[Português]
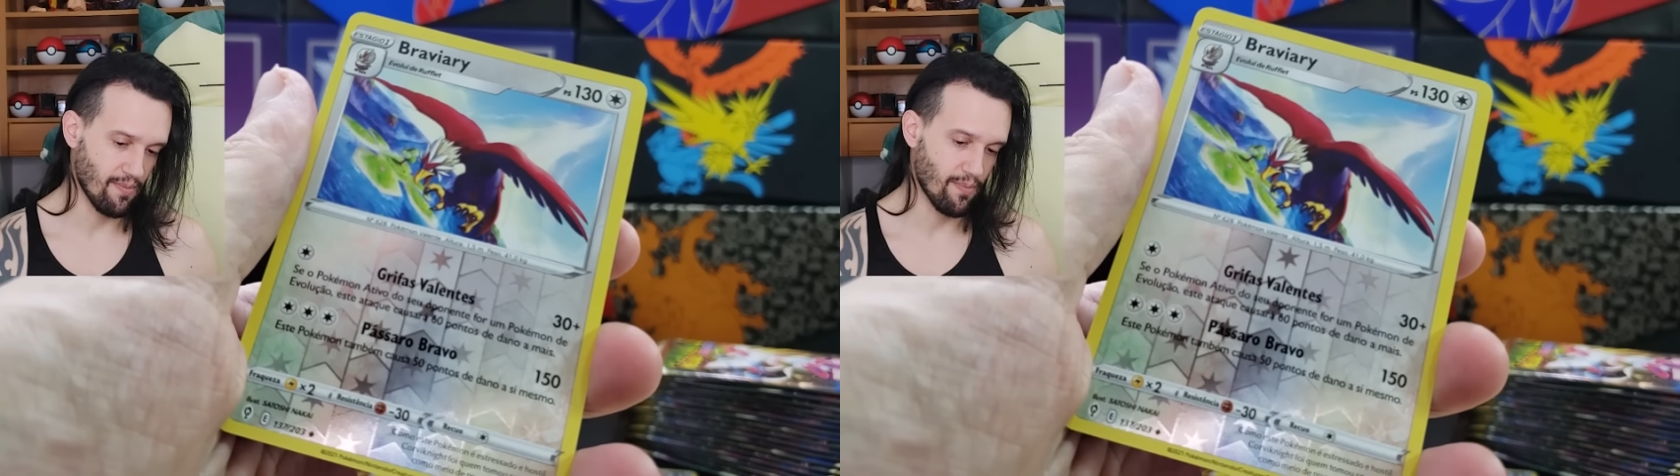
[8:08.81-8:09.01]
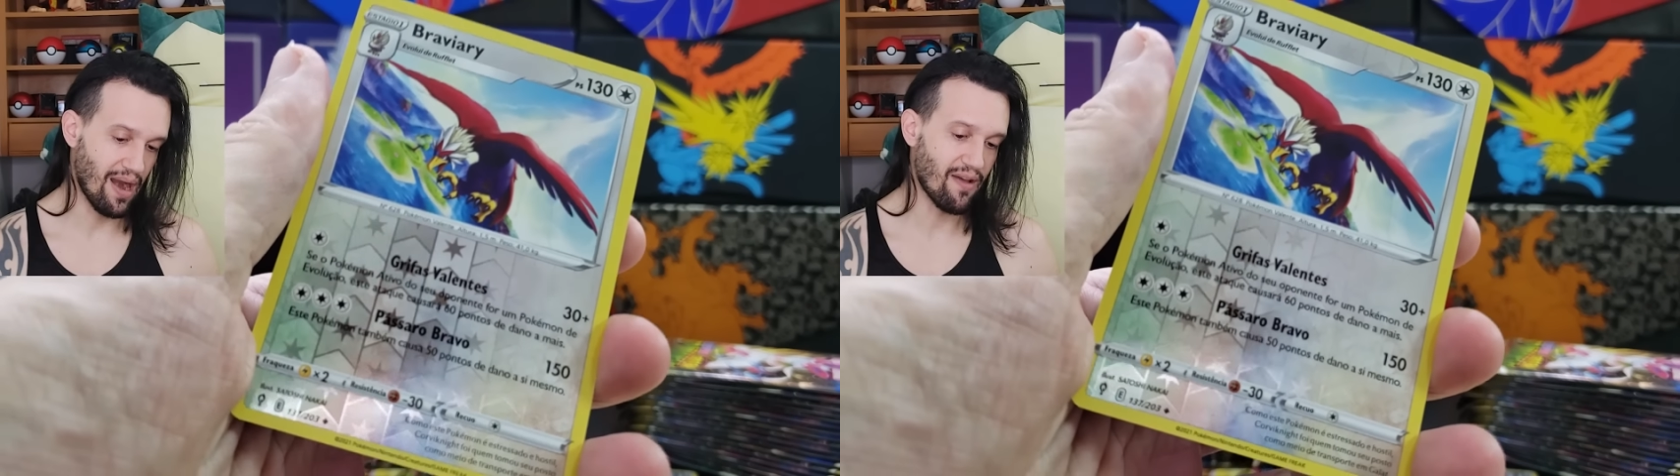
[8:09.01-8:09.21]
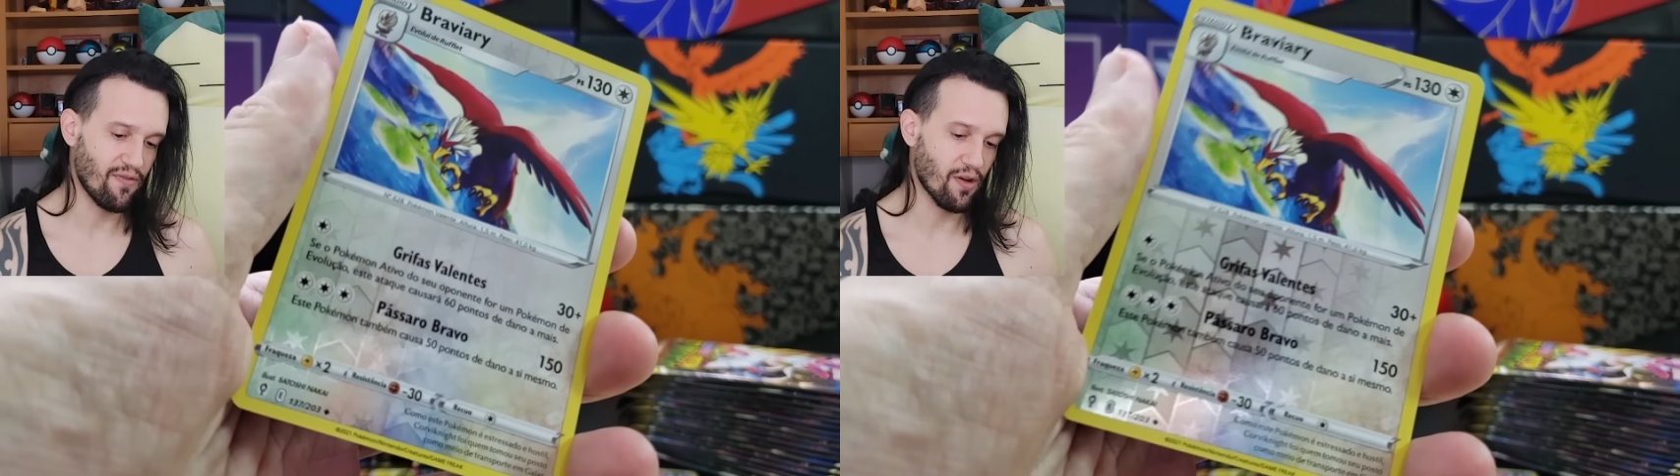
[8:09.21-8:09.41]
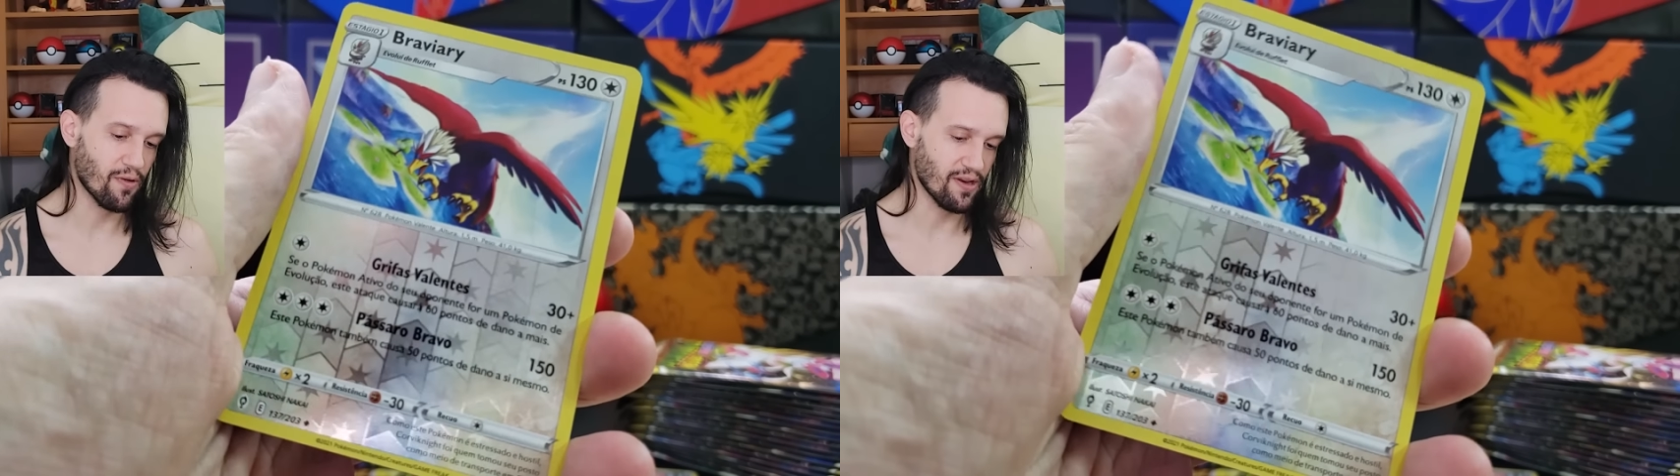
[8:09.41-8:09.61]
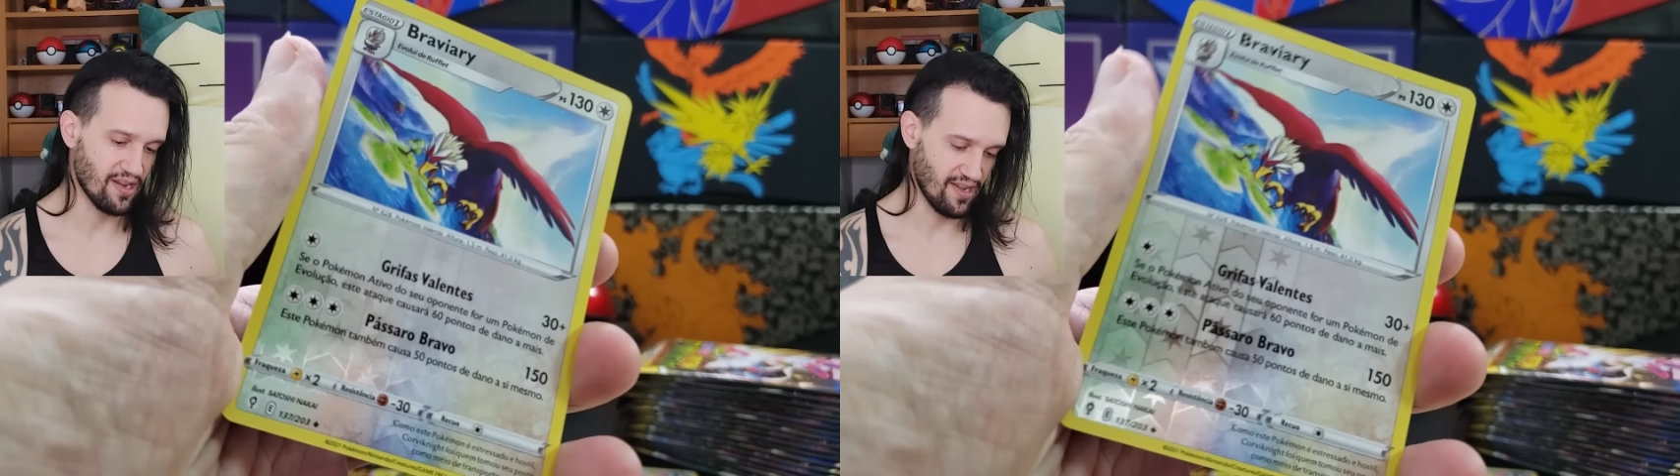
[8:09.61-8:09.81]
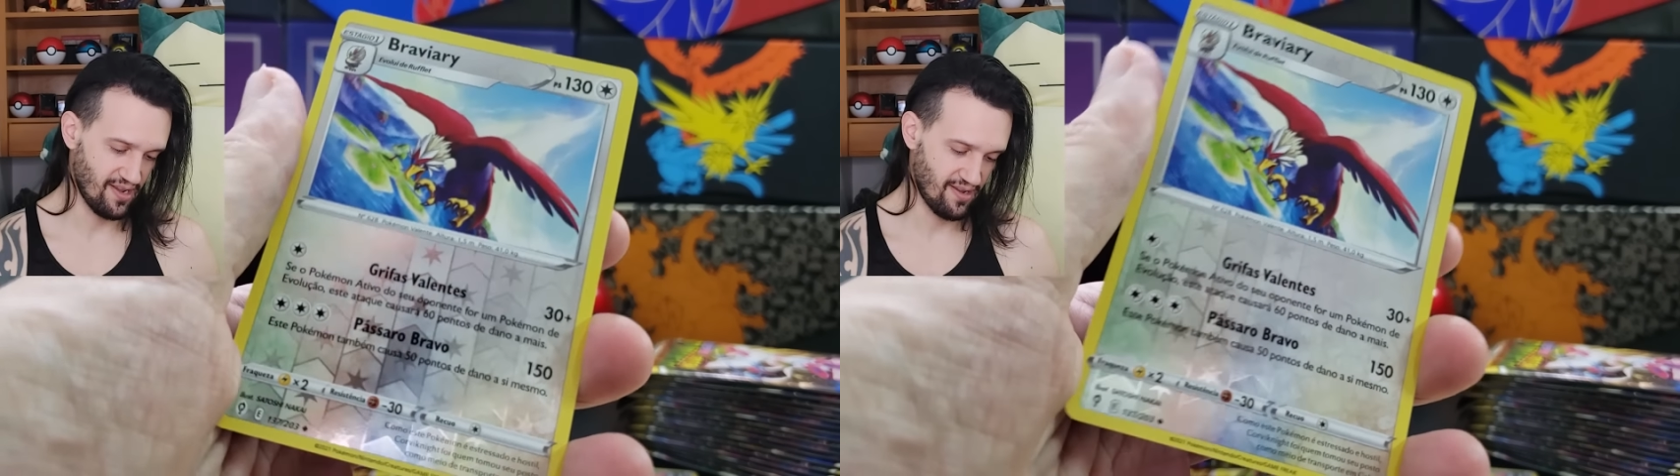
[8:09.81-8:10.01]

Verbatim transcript: Braviary.